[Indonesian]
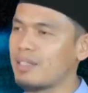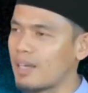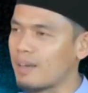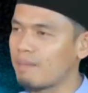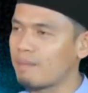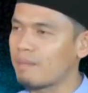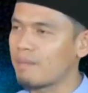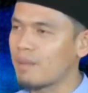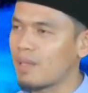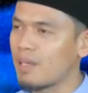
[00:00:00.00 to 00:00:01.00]
ahlinya.
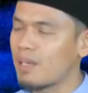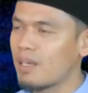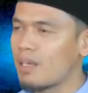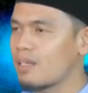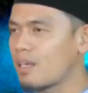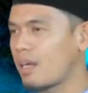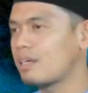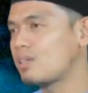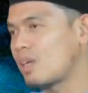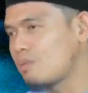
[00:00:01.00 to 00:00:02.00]

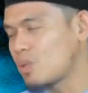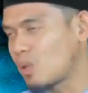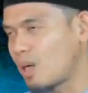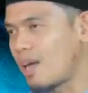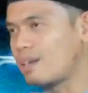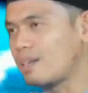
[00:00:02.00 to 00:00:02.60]
Jika di dalam surat